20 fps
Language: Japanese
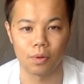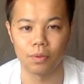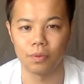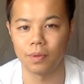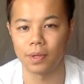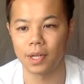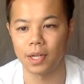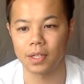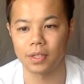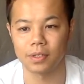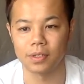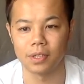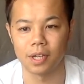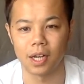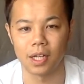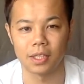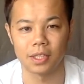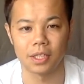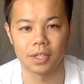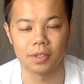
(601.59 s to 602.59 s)
この上なく
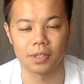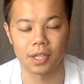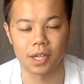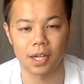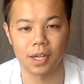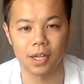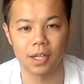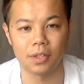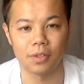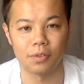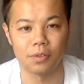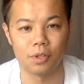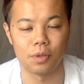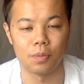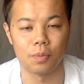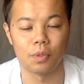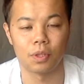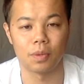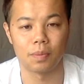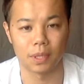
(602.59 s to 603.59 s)
あ幸せかなという
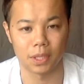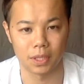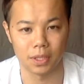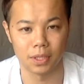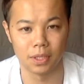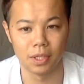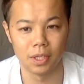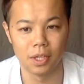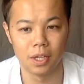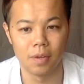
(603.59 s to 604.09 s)
思ってます、